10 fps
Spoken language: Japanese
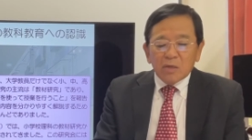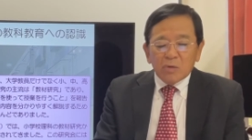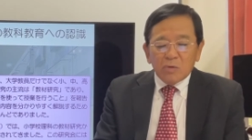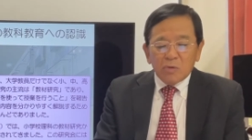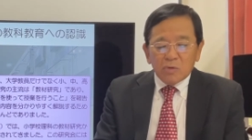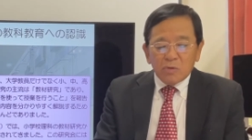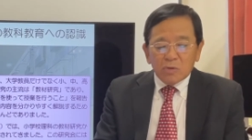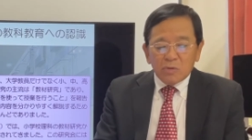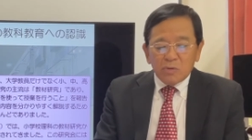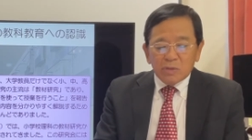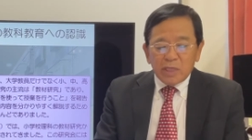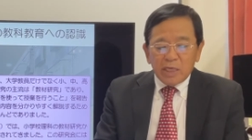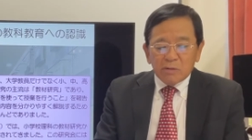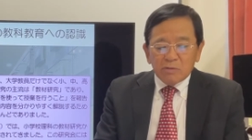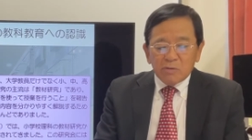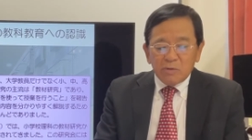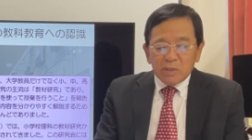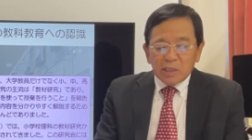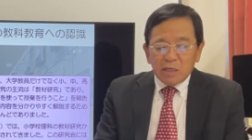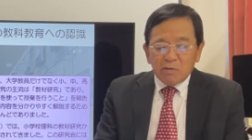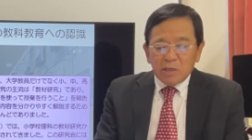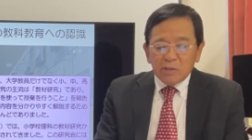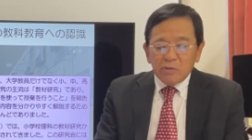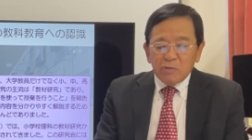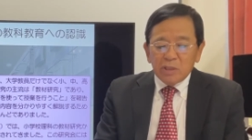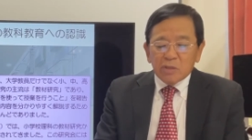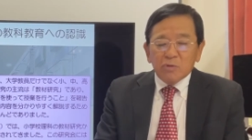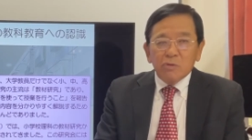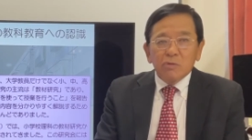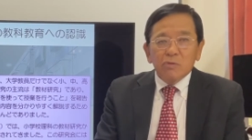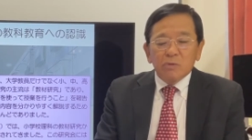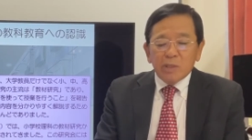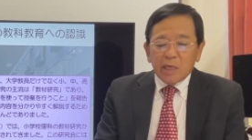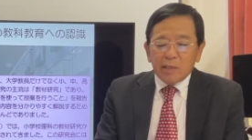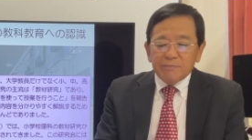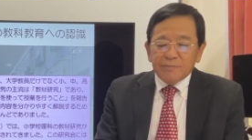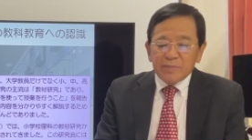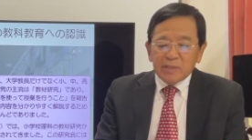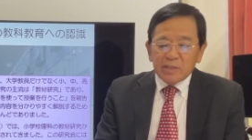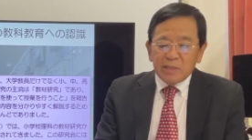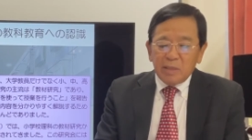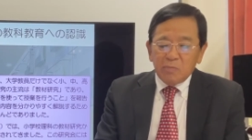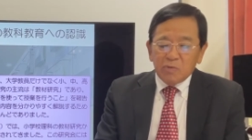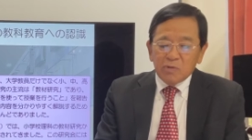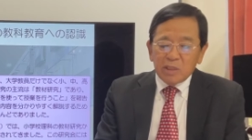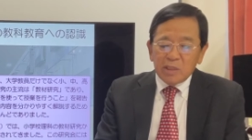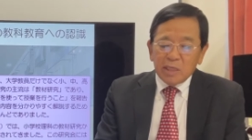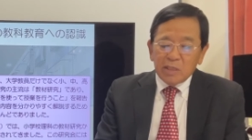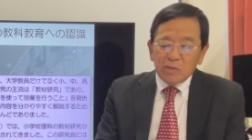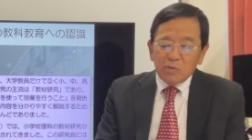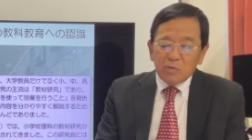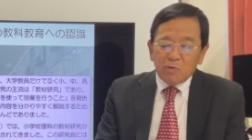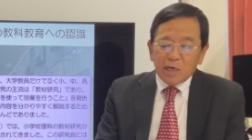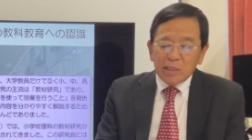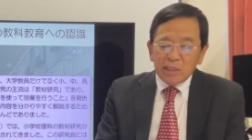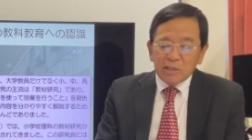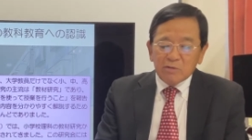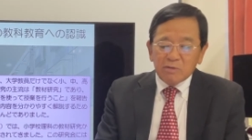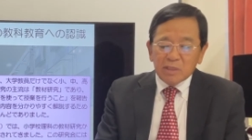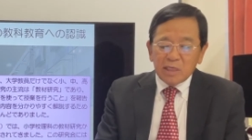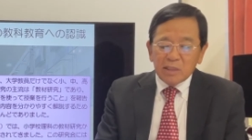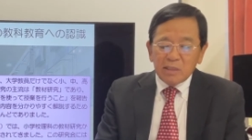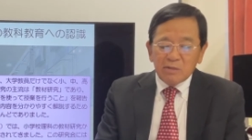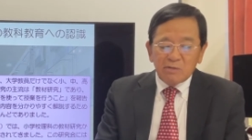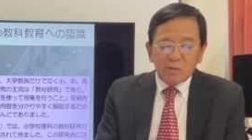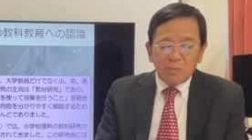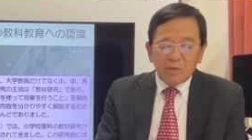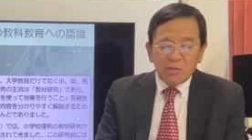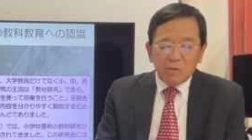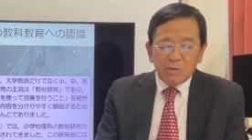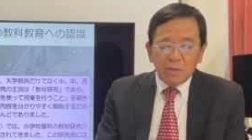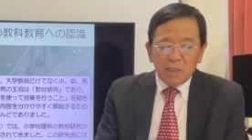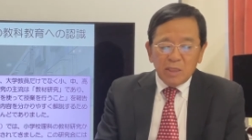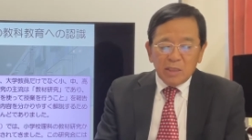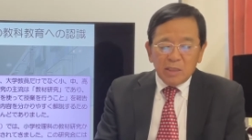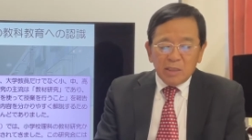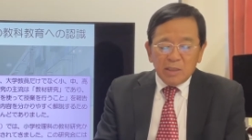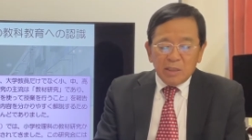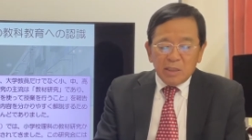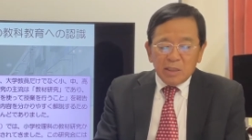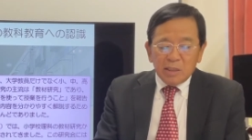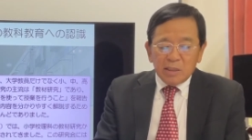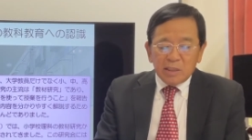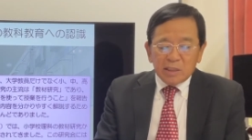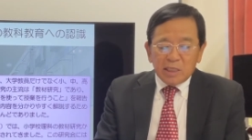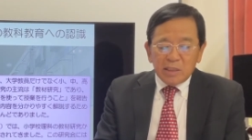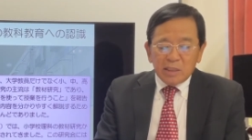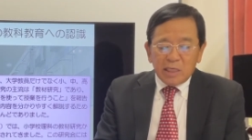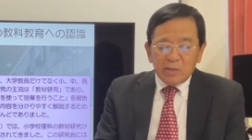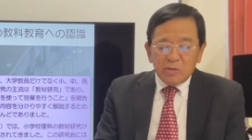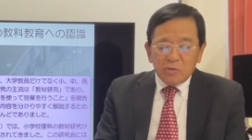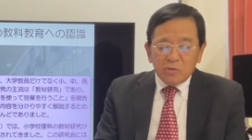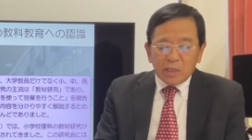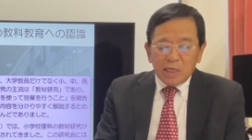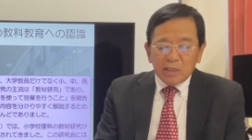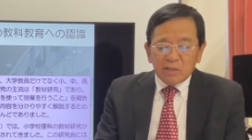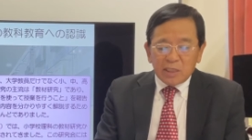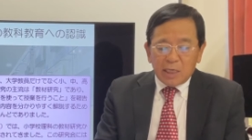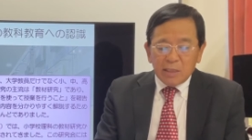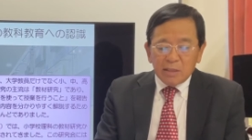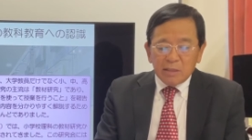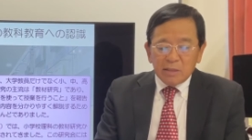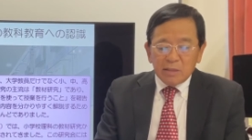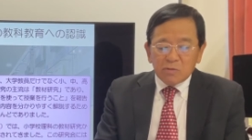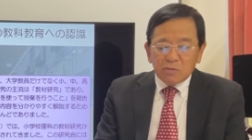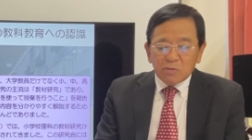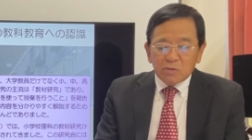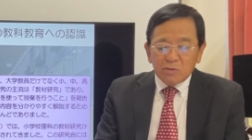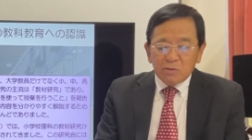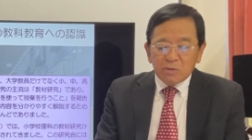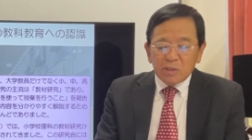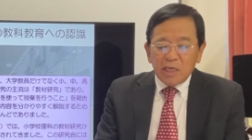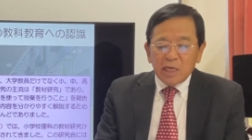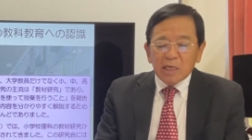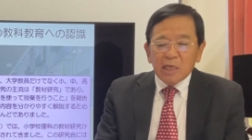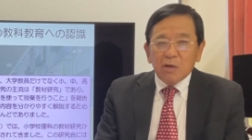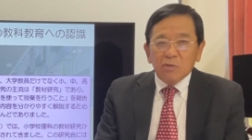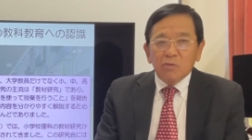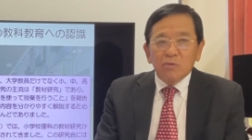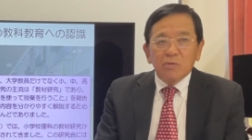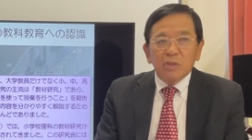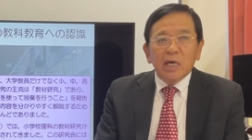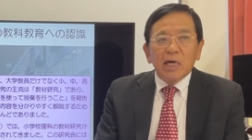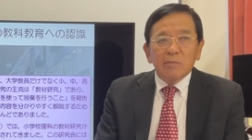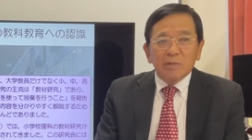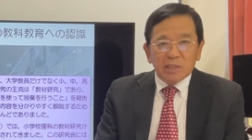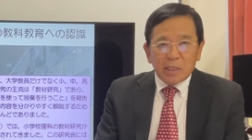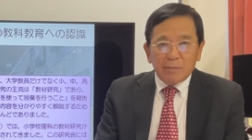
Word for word: 高校と大学教員からはより高度な専門的内容を分かりやすく解説するための実験材料を開発したなどとする提案がほとんどでありました